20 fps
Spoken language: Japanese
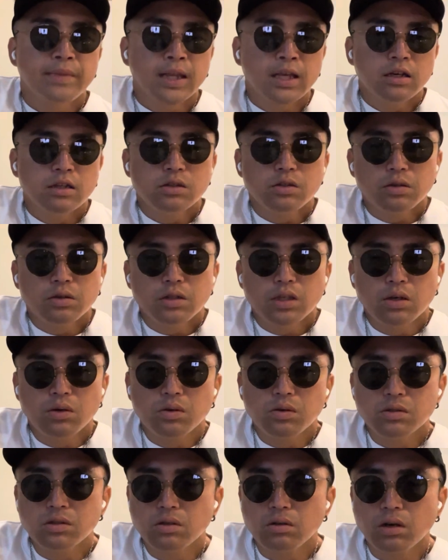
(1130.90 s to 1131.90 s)
そういった
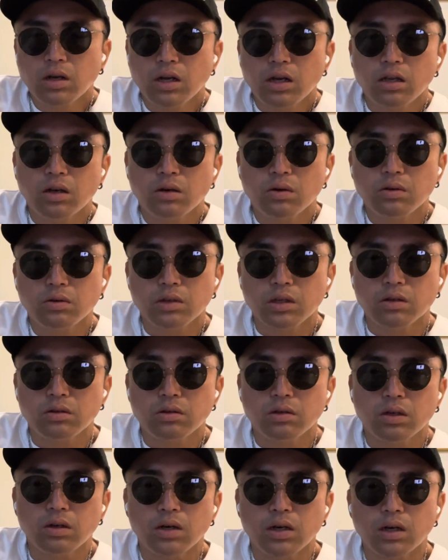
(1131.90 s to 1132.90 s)
オーストラリアのホテルと
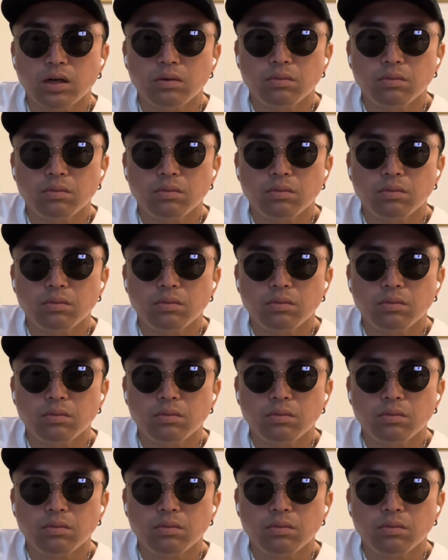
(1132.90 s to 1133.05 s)
かは、